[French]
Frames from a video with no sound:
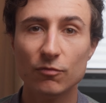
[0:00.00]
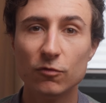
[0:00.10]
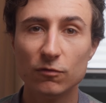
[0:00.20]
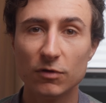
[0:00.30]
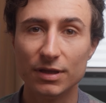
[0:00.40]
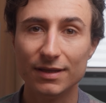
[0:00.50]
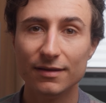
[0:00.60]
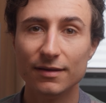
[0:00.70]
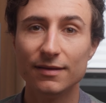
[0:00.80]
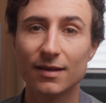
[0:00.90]
comme vous le voyez,
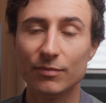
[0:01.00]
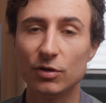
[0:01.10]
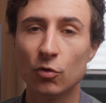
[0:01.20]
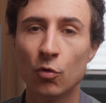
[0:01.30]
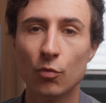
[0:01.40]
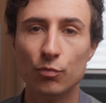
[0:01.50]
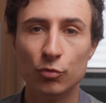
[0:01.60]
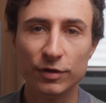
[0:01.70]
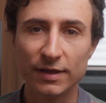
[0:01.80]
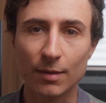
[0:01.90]
est un micro
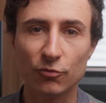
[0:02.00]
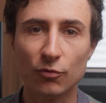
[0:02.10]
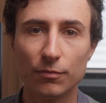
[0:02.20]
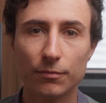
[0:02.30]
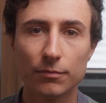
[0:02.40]
multicapsule.